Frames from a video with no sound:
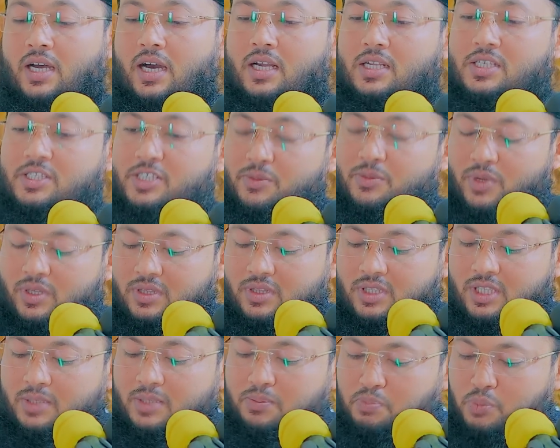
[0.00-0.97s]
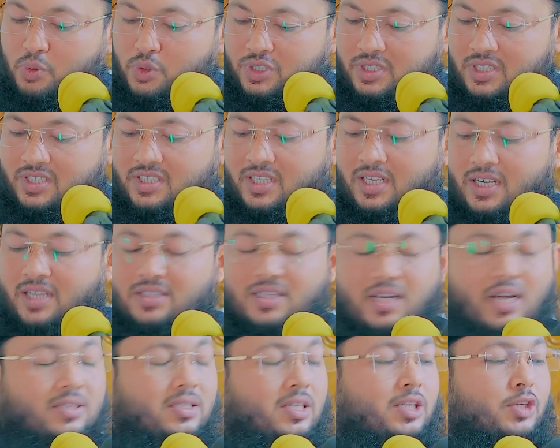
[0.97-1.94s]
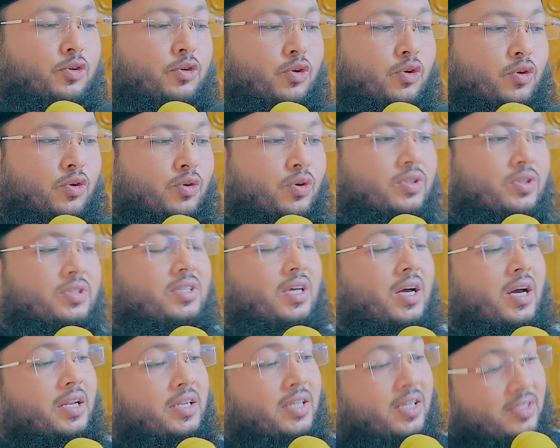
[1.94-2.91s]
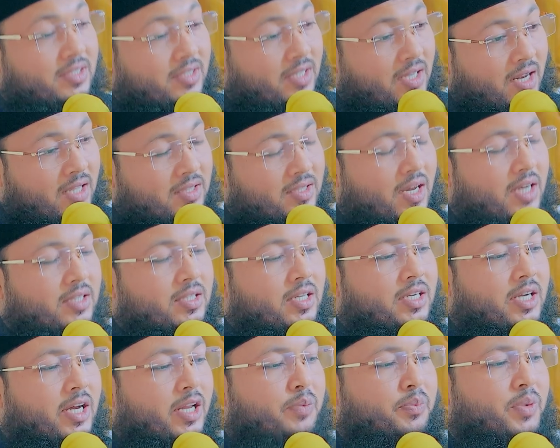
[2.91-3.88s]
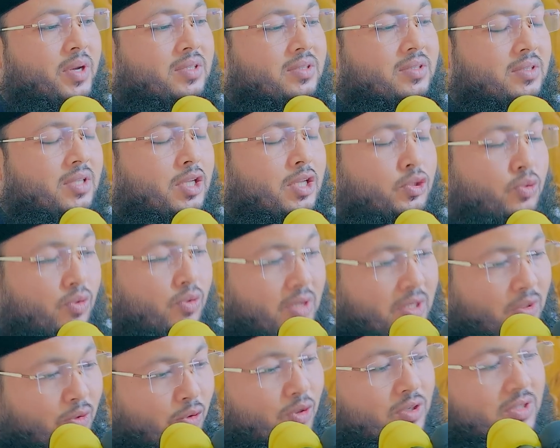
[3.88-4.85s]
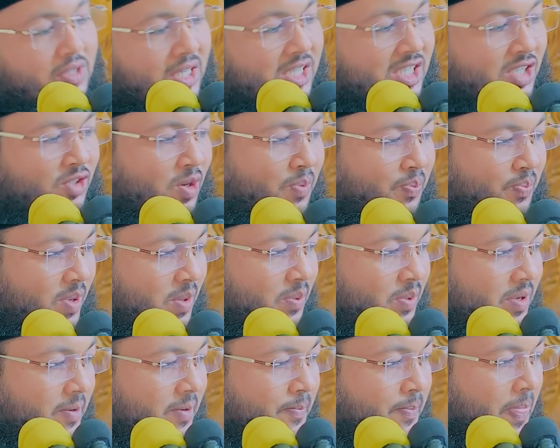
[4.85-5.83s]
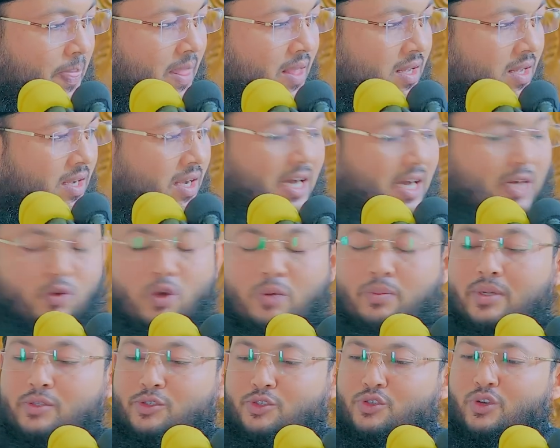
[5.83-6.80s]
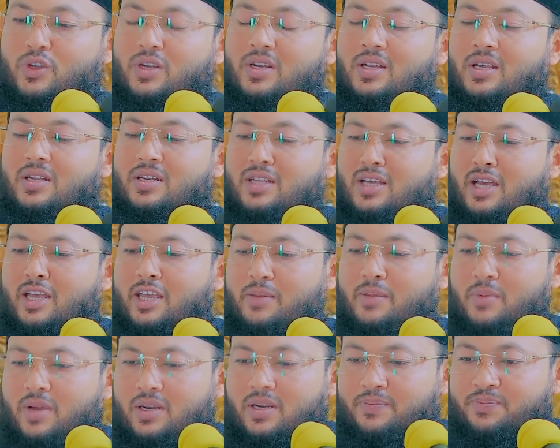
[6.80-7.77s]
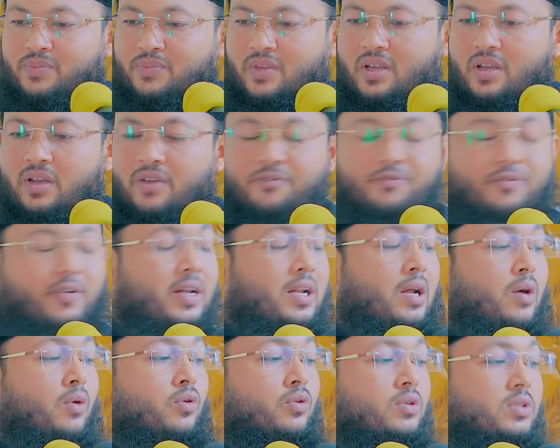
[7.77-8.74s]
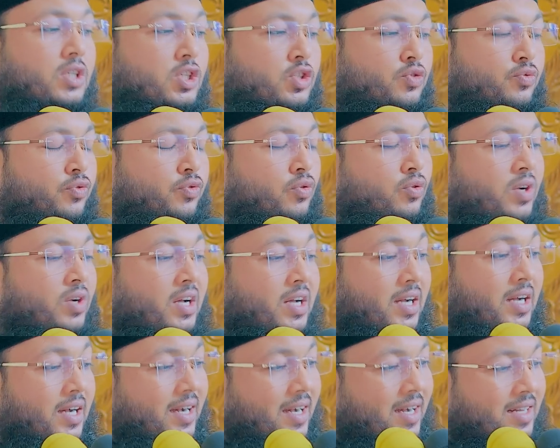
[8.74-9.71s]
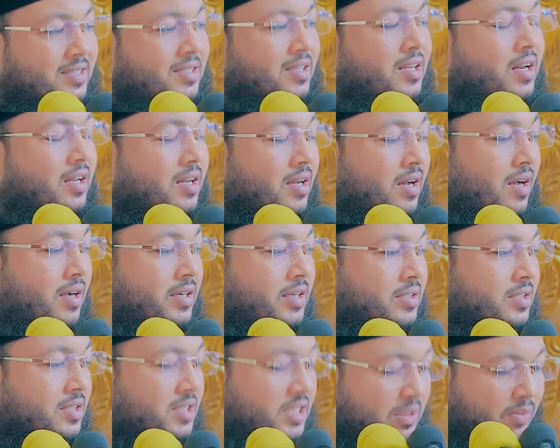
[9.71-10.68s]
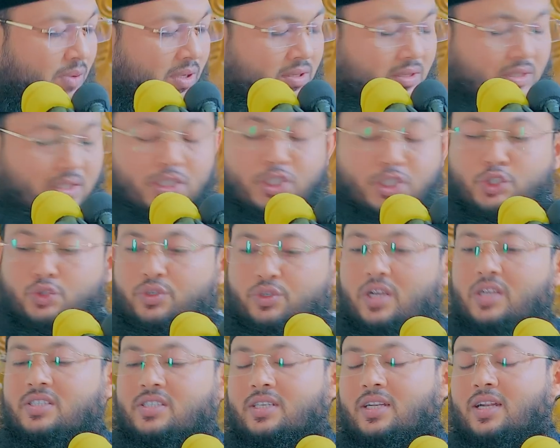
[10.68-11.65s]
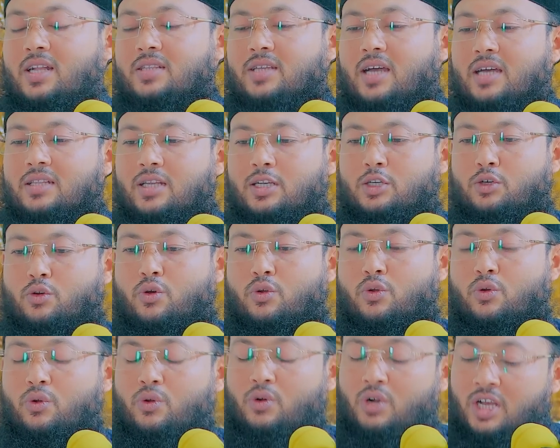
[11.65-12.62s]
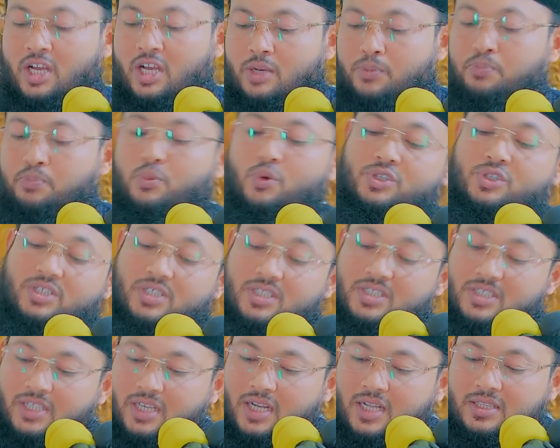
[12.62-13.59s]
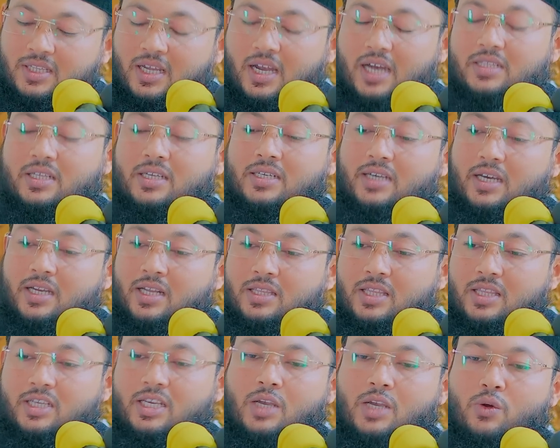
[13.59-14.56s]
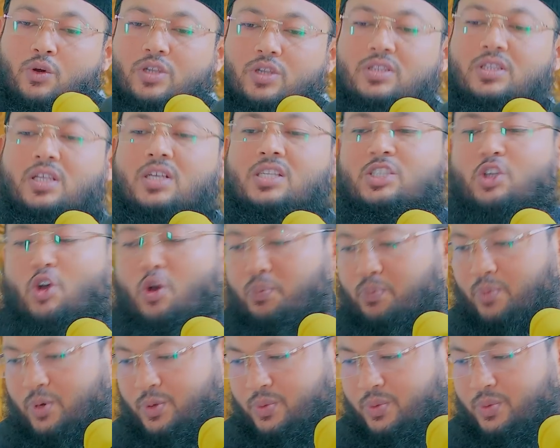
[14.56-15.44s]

আর যে ব্যক্তি বসে সালাত আদায় করলো দাঁড়িয়ে সালাত আদায়কারী ব্যক্তির তুলনায় অর্ধেক সব পাবে আর ওমান সল্লা না ইমান ফালাহু নিসফু আজরিল কায়েদ যে ব্যক্তি শুয়ে সালাত আদায় করলো বসে সালাত আদায়কারী থেকে অর্ধেক সব